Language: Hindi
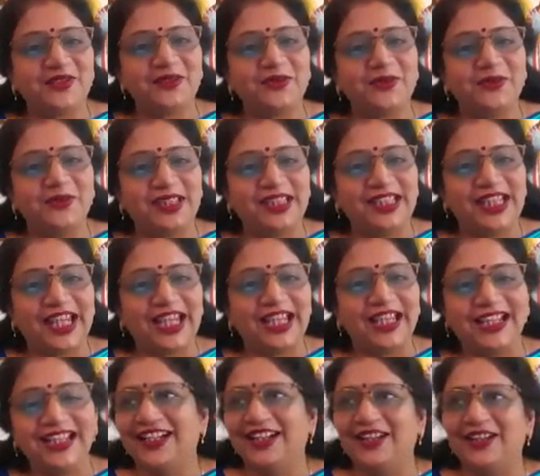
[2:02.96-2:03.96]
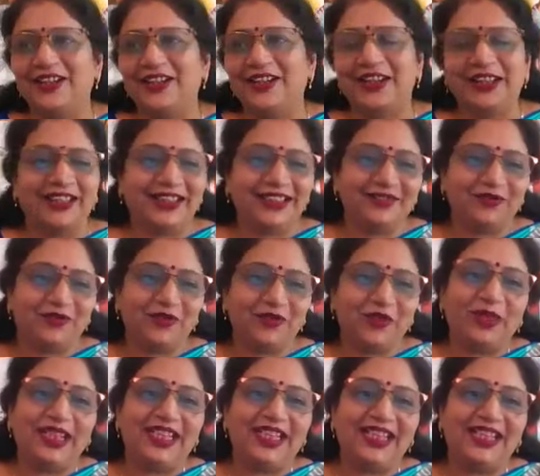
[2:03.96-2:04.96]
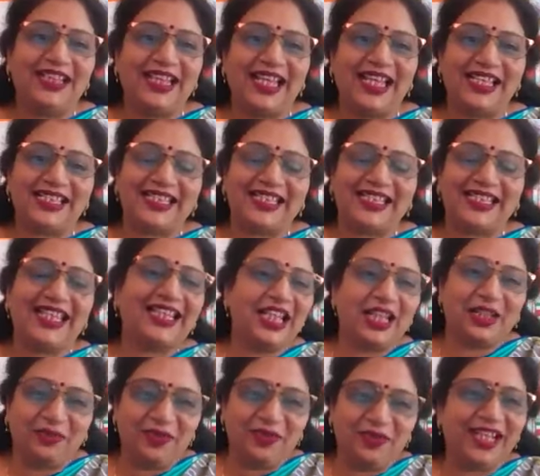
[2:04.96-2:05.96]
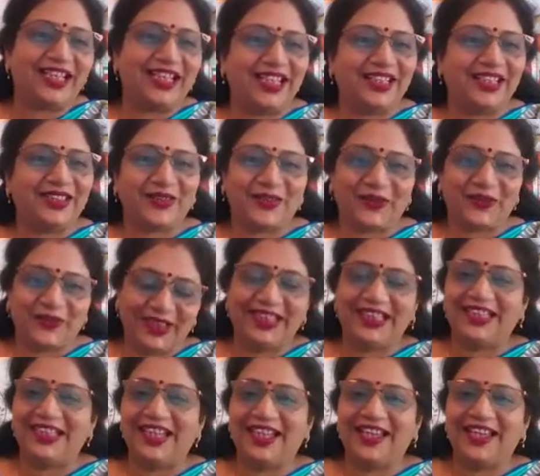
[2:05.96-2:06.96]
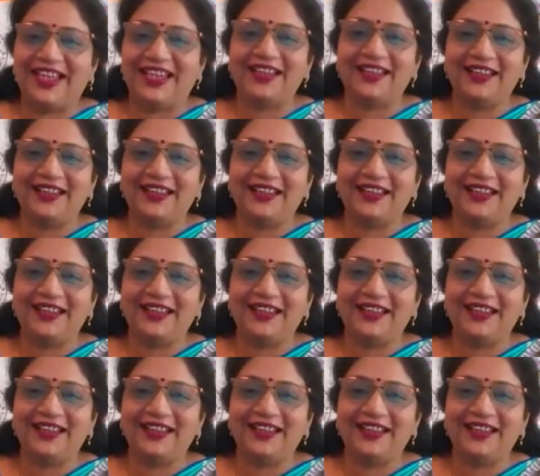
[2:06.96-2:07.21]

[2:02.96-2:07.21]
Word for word: शुरू किया है और वो भी एस डी अकेडमिया के थ्रू ही किया है